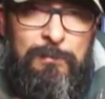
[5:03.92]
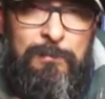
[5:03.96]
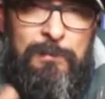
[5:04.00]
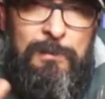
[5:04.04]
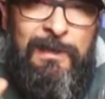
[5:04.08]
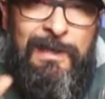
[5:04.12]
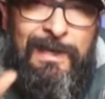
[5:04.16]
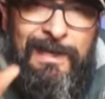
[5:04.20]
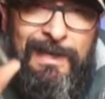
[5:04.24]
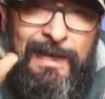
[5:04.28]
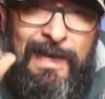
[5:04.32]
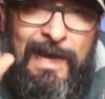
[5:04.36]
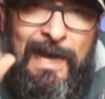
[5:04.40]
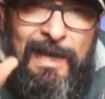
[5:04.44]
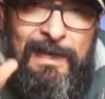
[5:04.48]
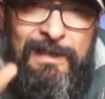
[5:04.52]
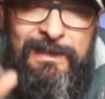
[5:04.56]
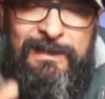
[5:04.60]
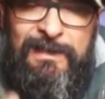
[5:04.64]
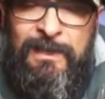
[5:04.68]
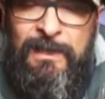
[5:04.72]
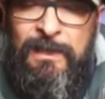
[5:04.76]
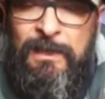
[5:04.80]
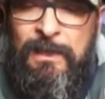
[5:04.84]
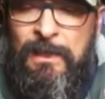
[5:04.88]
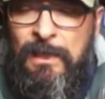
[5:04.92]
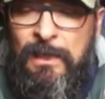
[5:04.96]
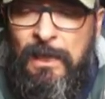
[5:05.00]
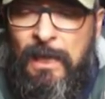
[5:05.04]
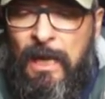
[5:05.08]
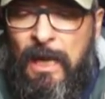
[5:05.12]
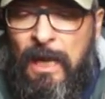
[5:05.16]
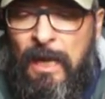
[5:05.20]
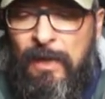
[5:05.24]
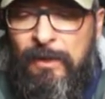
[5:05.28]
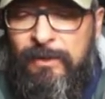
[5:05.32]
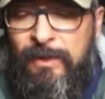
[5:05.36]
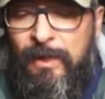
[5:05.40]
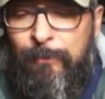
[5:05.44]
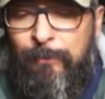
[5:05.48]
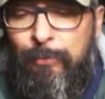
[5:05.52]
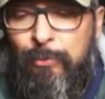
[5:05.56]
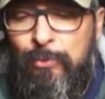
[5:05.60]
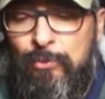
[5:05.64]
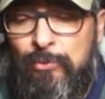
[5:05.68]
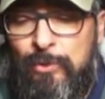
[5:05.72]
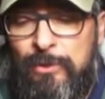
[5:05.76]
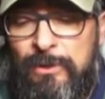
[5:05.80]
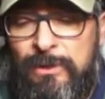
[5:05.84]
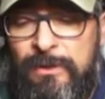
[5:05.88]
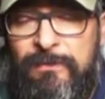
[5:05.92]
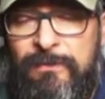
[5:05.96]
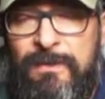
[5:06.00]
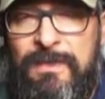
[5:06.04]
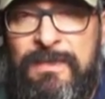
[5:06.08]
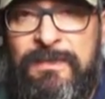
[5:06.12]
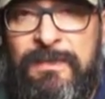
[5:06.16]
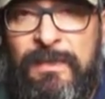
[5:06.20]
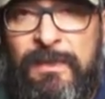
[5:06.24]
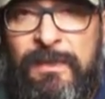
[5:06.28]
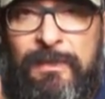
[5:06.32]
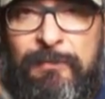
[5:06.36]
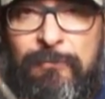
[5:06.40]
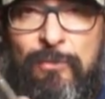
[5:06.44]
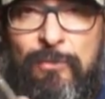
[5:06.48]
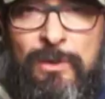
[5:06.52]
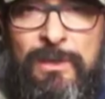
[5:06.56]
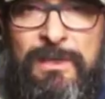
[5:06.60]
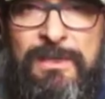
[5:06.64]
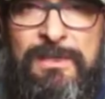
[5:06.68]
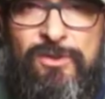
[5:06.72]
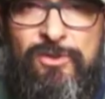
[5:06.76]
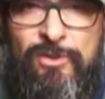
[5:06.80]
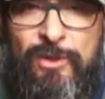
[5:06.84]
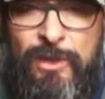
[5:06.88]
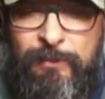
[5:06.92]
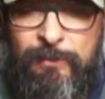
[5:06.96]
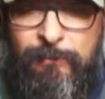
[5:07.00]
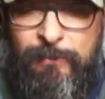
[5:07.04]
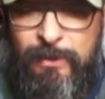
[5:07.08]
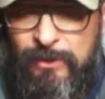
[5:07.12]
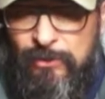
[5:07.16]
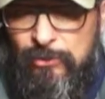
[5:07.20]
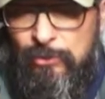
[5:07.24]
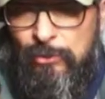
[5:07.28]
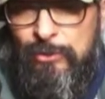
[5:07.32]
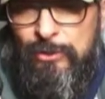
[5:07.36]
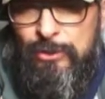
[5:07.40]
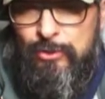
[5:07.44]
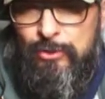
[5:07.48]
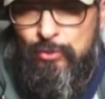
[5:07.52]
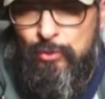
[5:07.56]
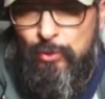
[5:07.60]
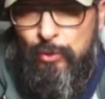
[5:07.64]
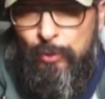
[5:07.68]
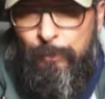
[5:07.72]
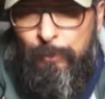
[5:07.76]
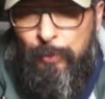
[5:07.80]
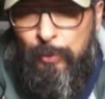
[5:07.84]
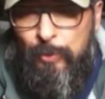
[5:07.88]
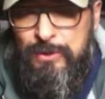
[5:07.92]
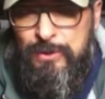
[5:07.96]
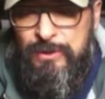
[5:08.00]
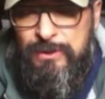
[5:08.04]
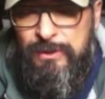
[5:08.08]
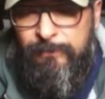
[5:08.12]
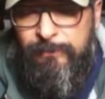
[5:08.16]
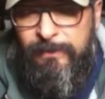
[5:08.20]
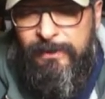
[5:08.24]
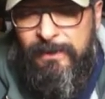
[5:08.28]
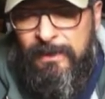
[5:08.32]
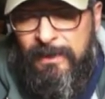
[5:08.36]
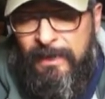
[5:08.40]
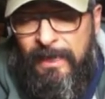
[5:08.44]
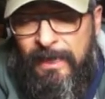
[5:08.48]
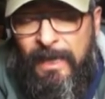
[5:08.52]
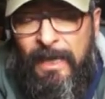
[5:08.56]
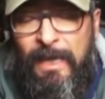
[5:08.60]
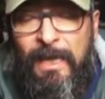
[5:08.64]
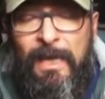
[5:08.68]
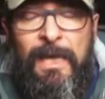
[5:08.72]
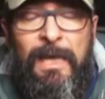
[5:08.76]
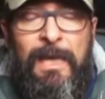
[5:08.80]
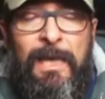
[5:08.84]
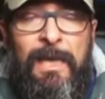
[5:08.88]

legati al, dal punto di vista del munizionamento di surplus perché